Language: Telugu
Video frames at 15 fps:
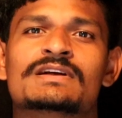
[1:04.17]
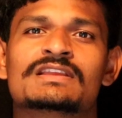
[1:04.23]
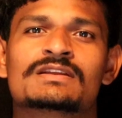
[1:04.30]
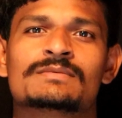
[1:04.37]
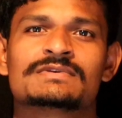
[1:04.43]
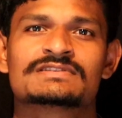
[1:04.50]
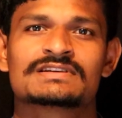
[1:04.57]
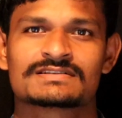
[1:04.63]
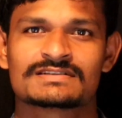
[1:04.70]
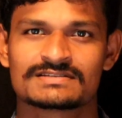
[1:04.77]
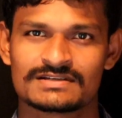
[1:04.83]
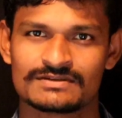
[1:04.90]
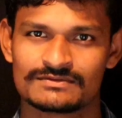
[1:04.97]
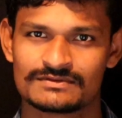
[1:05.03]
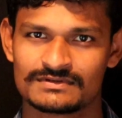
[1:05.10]
మాత్రమే
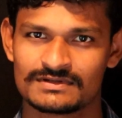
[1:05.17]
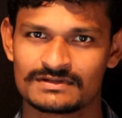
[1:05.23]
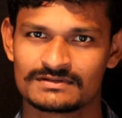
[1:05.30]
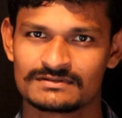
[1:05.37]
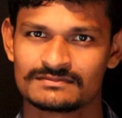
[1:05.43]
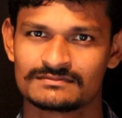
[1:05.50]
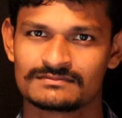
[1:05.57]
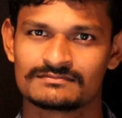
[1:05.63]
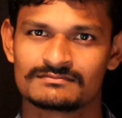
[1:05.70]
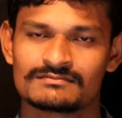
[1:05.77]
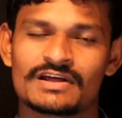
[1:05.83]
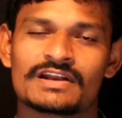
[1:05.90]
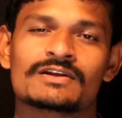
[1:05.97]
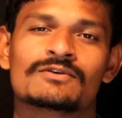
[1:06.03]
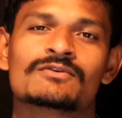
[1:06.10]
సక్సెస్ అవుతున్నారు
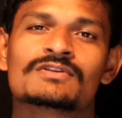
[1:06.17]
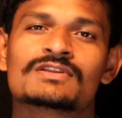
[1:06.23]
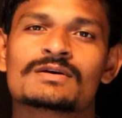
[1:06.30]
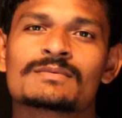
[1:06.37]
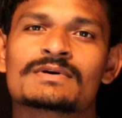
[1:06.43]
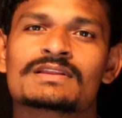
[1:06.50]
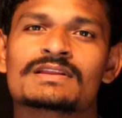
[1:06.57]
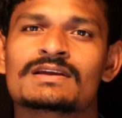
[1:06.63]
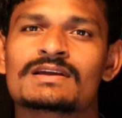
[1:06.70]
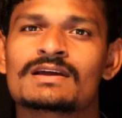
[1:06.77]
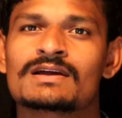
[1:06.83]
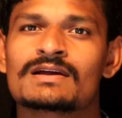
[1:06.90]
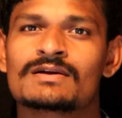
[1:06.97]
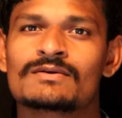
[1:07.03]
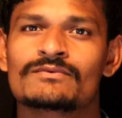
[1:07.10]
మరి ఇంకొంతమంది
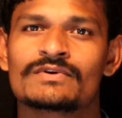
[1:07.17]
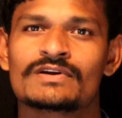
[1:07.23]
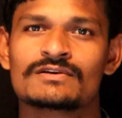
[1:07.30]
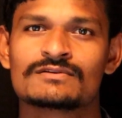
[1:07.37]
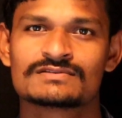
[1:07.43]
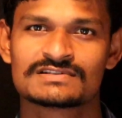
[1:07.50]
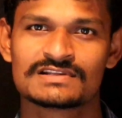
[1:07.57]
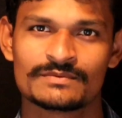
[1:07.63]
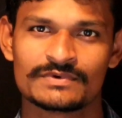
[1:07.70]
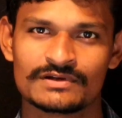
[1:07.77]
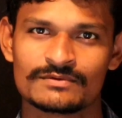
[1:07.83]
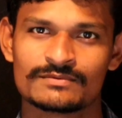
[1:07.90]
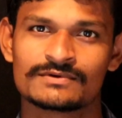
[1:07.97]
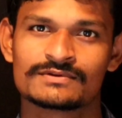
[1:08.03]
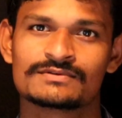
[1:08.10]
ఫెయిల్యూర్స్లో
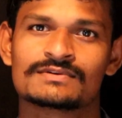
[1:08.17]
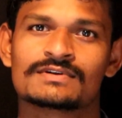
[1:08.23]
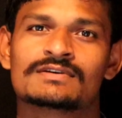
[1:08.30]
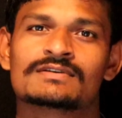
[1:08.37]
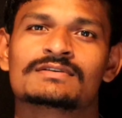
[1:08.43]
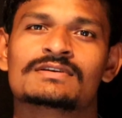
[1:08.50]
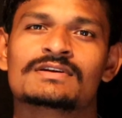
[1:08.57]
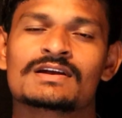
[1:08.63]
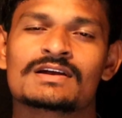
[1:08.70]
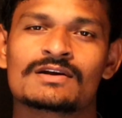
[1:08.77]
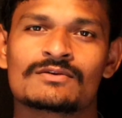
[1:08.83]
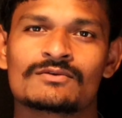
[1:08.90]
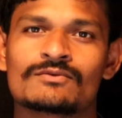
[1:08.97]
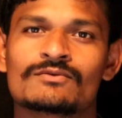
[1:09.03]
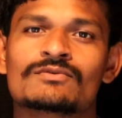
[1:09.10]
మిగిలిపోతున్నారు
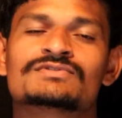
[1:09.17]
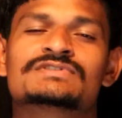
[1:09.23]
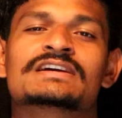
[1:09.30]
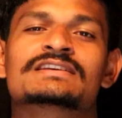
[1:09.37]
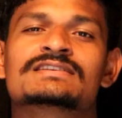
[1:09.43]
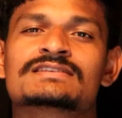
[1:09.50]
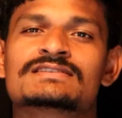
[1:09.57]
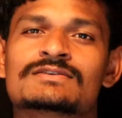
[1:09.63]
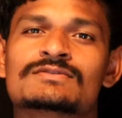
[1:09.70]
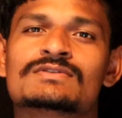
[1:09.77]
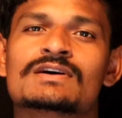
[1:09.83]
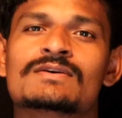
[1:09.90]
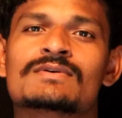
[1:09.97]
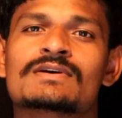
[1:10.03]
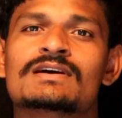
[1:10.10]
నువ్వు సక్సెస్
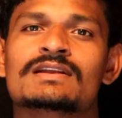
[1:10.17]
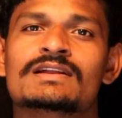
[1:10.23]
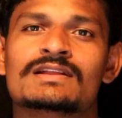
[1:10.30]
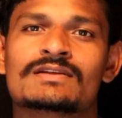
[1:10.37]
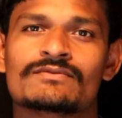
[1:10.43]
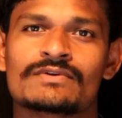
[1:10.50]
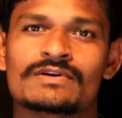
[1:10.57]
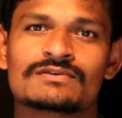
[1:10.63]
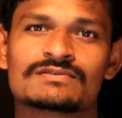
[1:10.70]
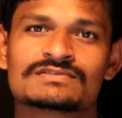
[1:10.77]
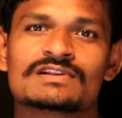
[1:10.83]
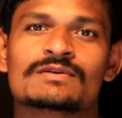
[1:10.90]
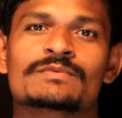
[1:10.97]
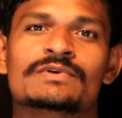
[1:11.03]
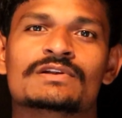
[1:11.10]
అవుతావా లేదా
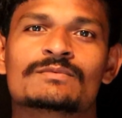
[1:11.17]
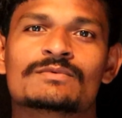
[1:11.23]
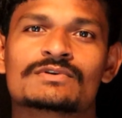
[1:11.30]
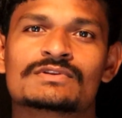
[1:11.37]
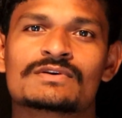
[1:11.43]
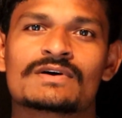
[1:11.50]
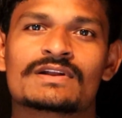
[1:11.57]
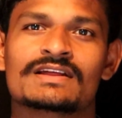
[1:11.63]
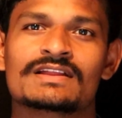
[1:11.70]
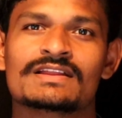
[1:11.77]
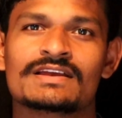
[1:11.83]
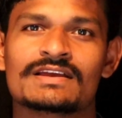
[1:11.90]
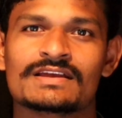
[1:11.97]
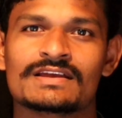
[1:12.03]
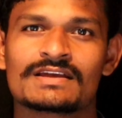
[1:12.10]
ఫెయిల్యూర్స్లో మిగిలిపోతావు
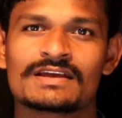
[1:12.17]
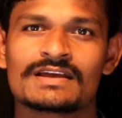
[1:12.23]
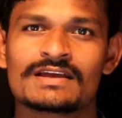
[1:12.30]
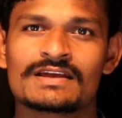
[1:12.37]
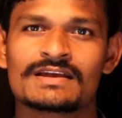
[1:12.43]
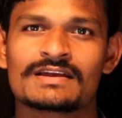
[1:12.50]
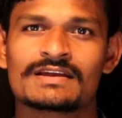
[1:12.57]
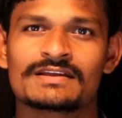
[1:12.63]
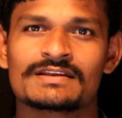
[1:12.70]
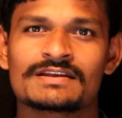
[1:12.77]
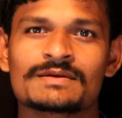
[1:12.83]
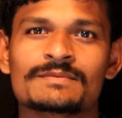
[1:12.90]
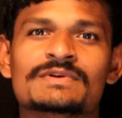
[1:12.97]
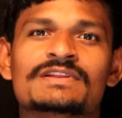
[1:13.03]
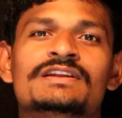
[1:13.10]
అనేది
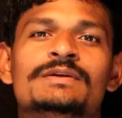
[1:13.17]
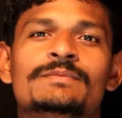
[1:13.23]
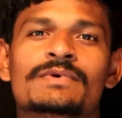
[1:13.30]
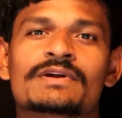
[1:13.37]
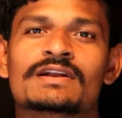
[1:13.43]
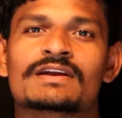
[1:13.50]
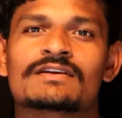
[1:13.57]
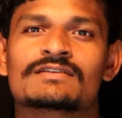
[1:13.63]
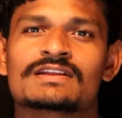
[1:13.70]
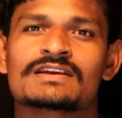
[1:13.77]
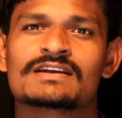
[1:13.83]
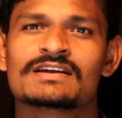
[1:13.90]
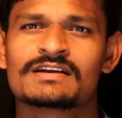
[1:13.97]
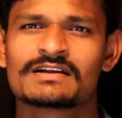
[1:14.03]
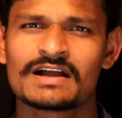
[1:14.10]
నీ మీదే డిపెండ్ అయింది
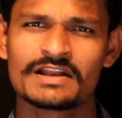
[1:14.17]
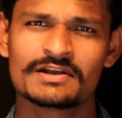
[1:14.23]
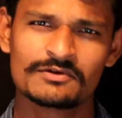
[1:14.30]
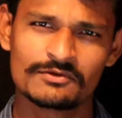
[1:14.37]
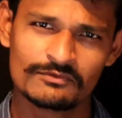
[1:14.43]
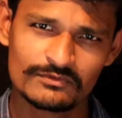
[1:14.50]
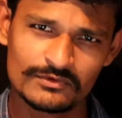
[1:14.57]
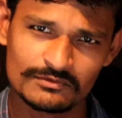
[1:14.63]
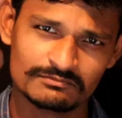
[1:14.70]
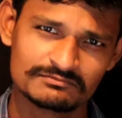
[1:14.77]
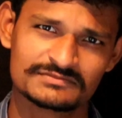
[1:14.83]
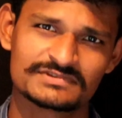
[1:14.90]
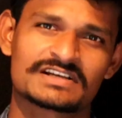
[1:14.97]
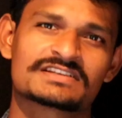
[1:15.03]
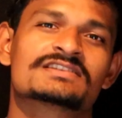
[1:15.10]
కానీ నువ్వు
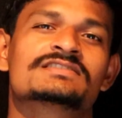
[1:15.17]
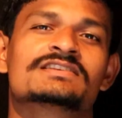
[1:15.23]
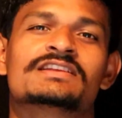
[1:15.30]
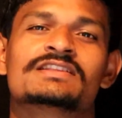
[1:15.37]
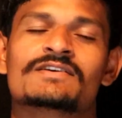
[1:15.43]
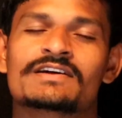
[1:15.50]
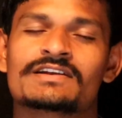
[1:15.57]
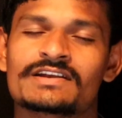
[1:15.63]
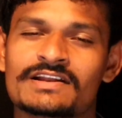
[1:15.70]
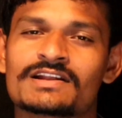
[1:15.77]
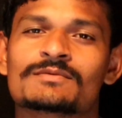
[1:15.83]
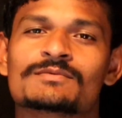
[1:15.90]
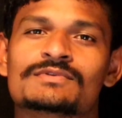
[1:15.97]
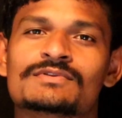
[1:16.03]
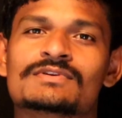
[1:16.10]
సక్సెస్ అవుతావని నేను
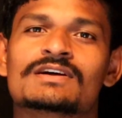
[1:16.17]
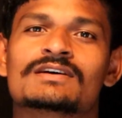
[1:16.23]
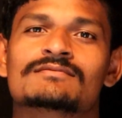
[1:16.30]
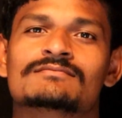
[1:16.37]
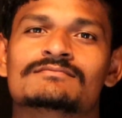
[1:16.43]
నమ్ముతున్నా